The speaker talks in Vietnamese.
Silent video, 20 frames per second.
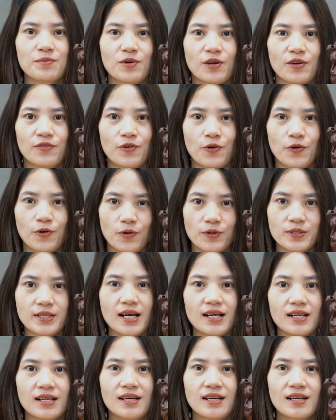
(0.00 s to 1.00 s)
trên một cái phôi gỗ
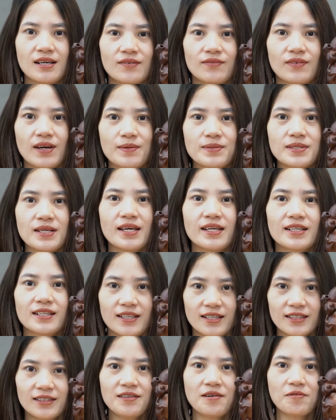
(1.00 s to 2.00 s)
chắc. Và em sẽ
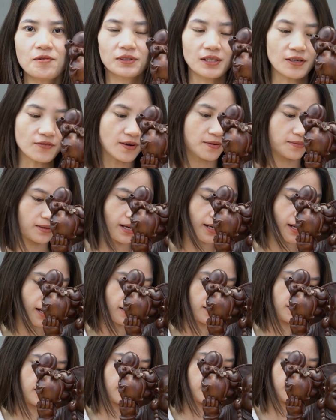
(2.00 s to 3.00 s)
lên kích thước của tác phẩm này ạ.